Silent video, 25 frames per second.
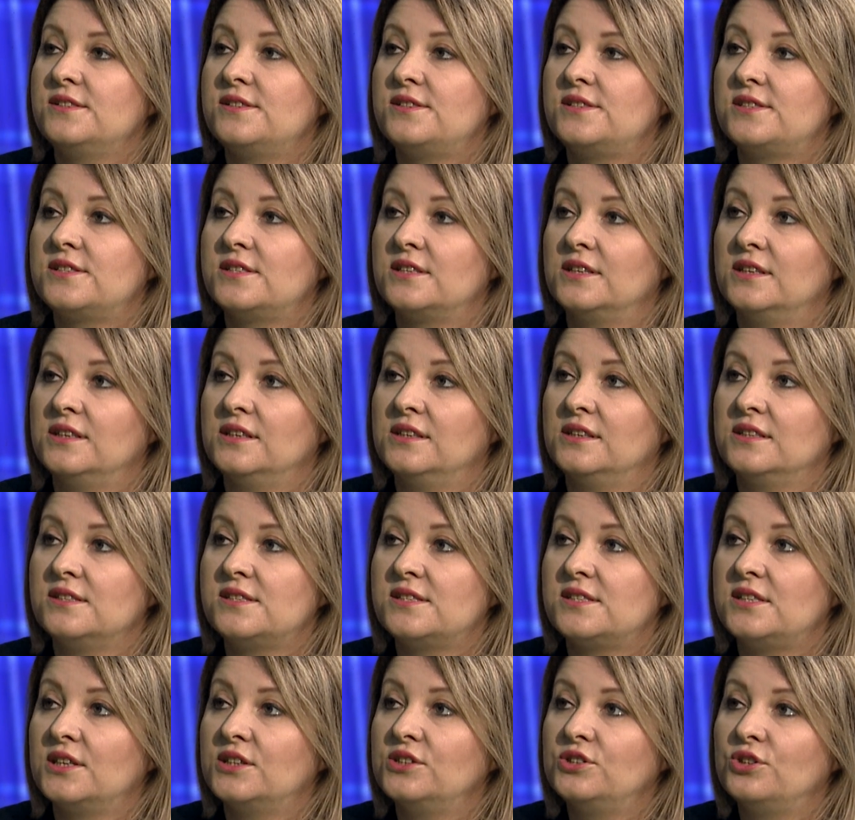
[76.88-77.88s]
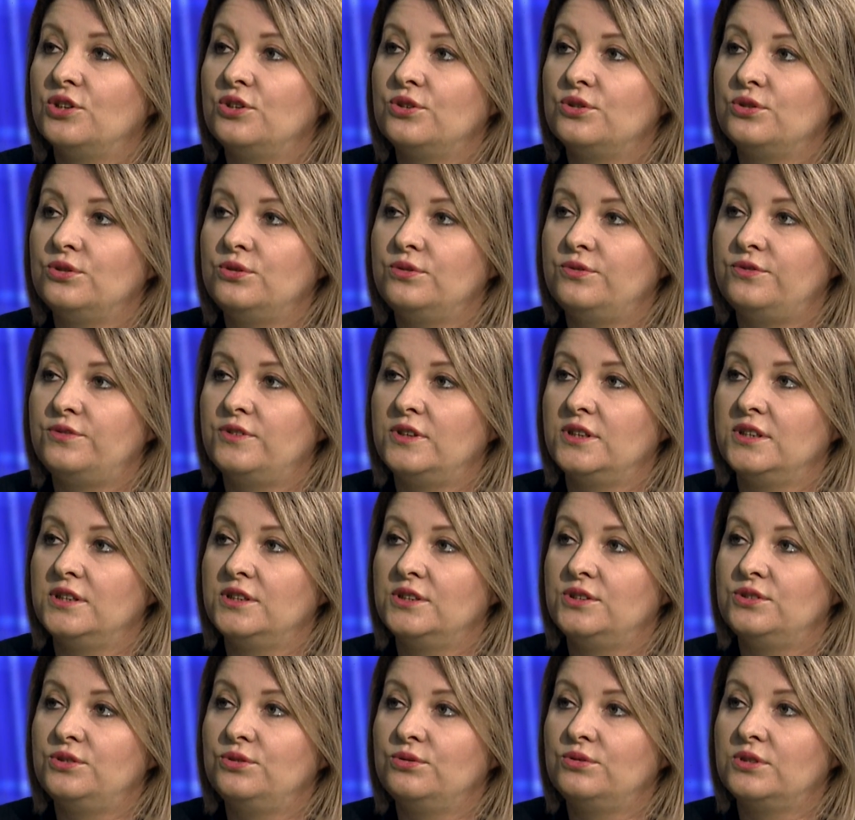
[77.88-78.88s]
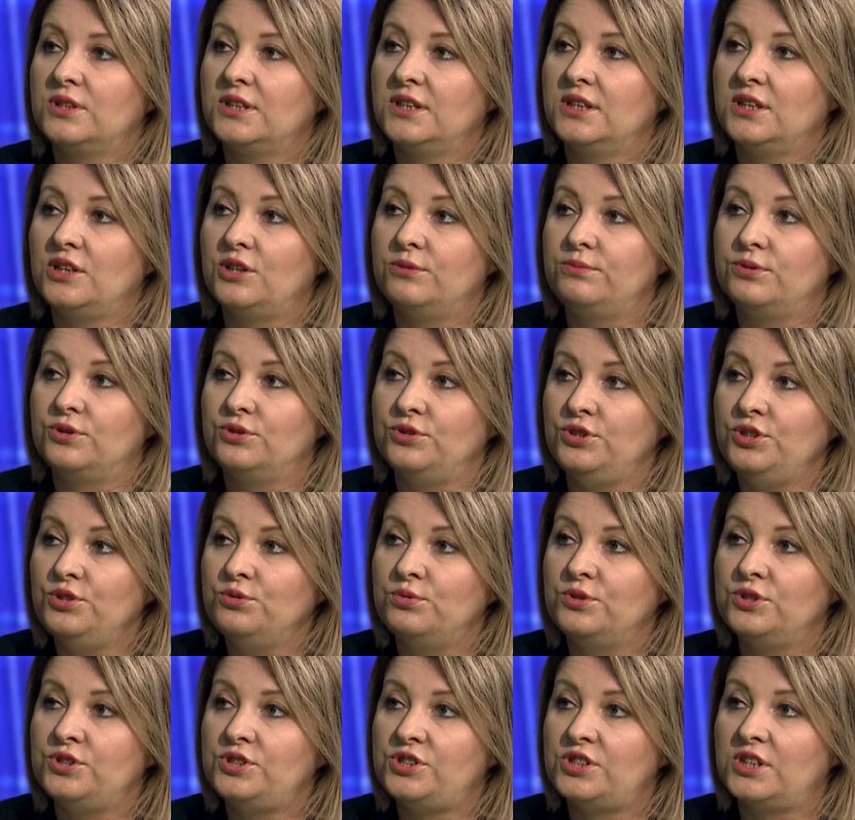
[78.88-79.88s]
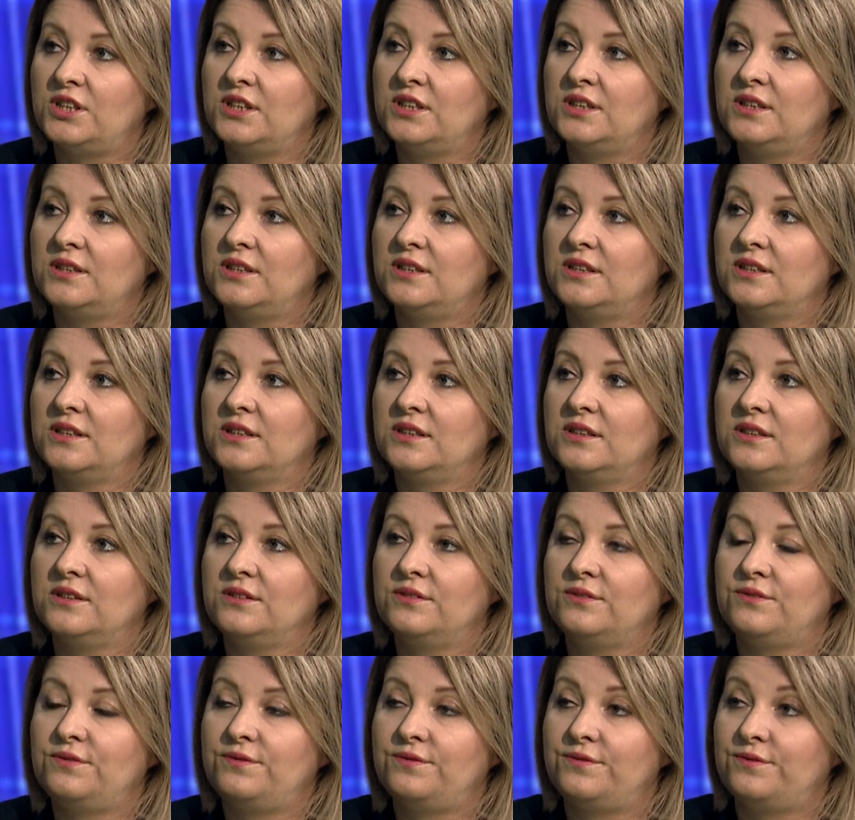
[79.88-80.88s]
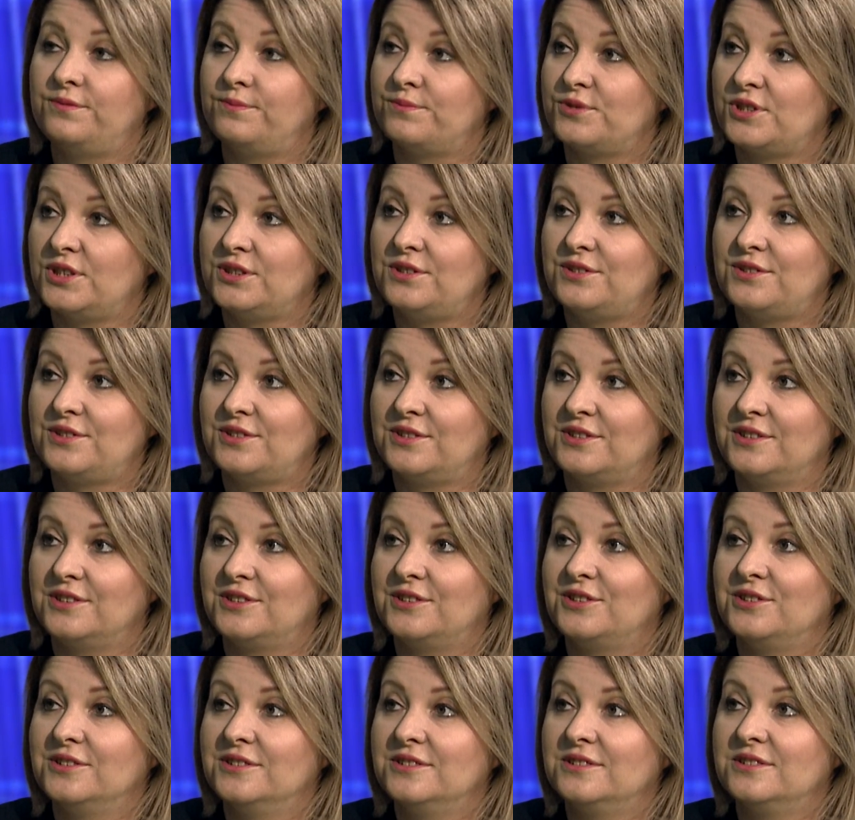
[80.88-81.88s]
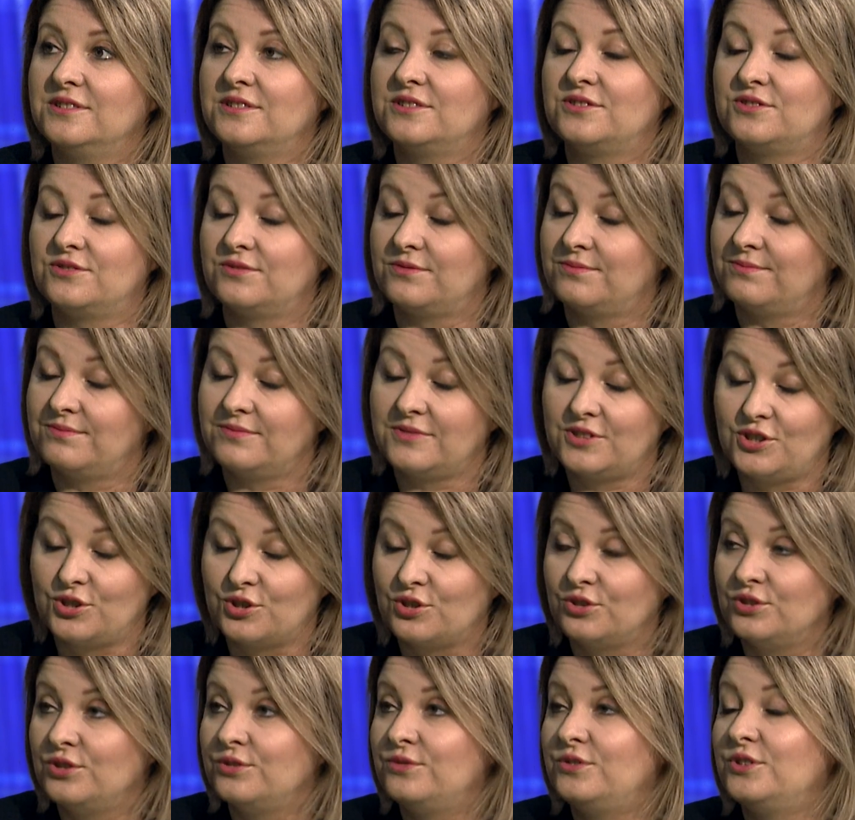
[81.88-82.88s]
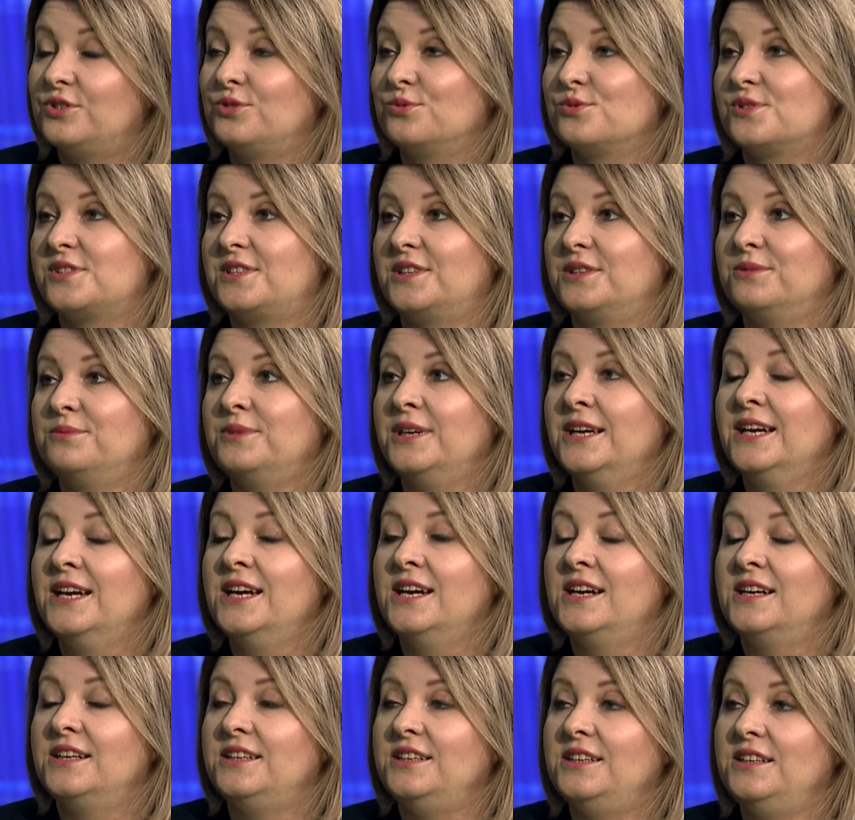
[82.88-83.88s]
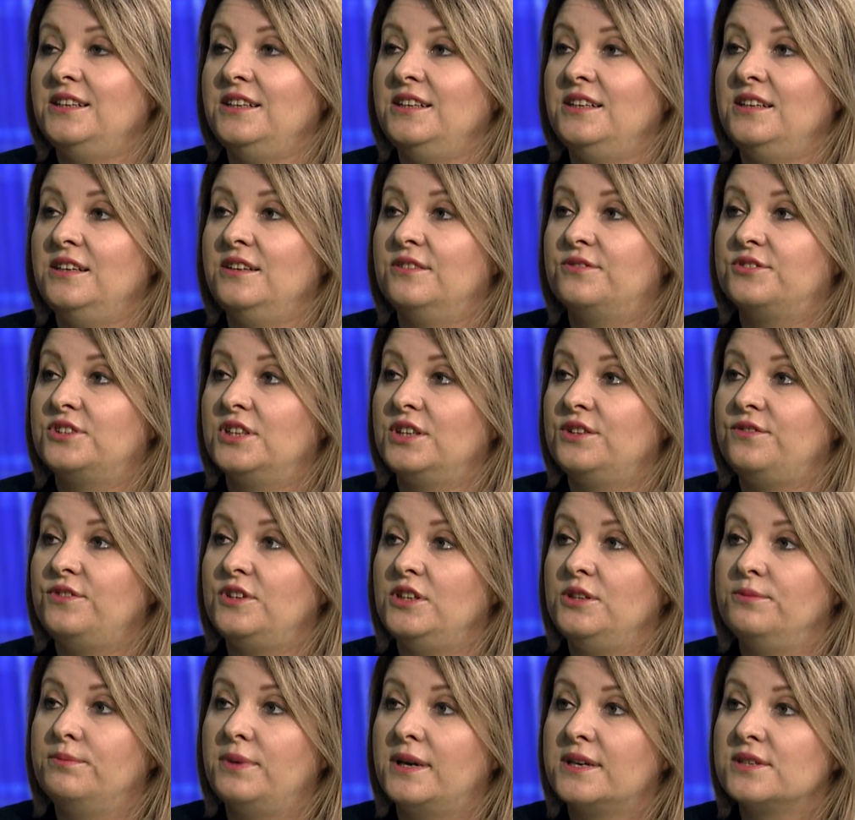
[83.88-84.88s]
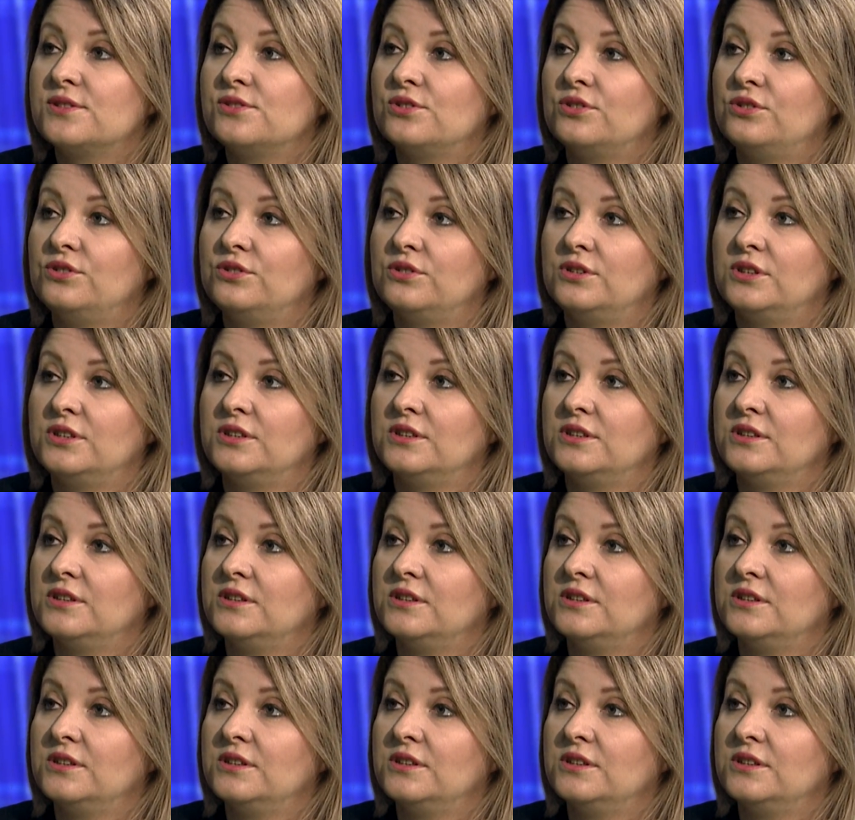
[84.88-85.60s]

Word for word: z z sektorów, e, które obroniły się e, przed e, koronawirusem i w tej chwili bardzo